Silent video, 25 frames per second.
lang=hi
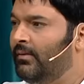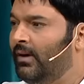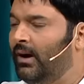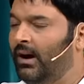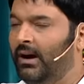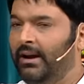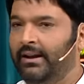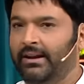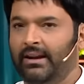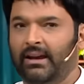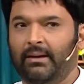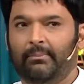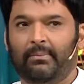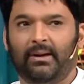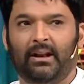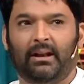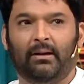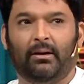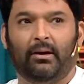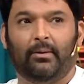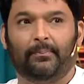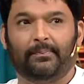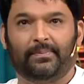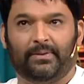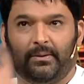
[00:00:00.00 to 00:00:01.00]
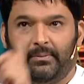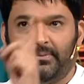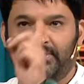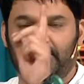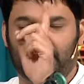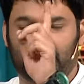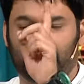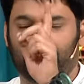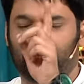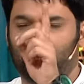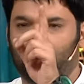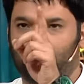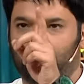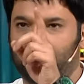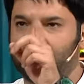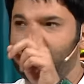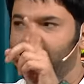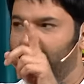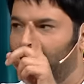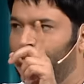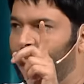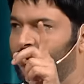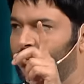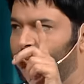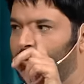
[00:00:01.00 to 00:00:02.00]
वाह ये मैंने अब तब उस समय नोटिस
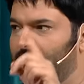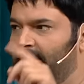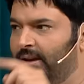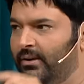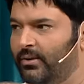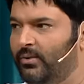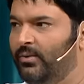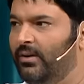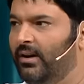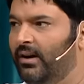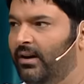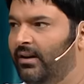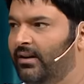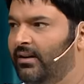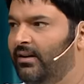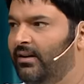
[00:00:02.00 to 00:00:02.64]
किया अभी देखूंगा